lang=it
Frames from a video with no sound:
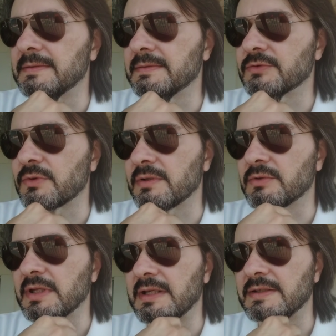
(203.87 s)
insomma,
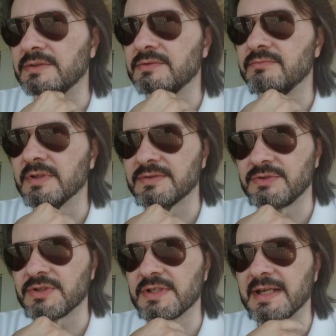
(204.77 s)
non è che eh,
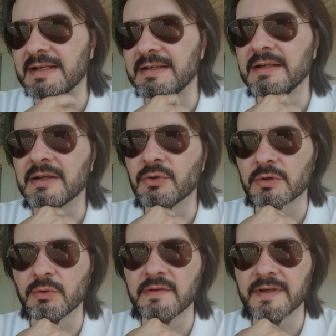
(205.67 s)
ci sia
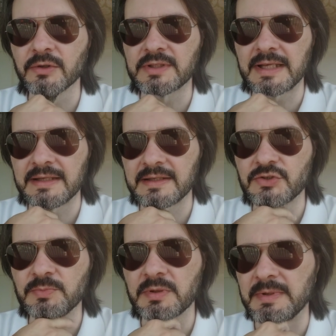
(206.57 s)
ancora un livello tale che
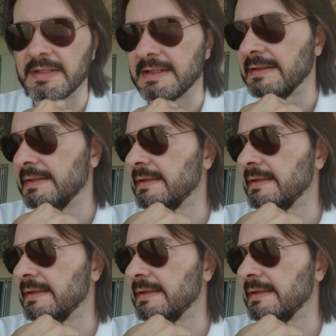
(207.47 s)
ci permetta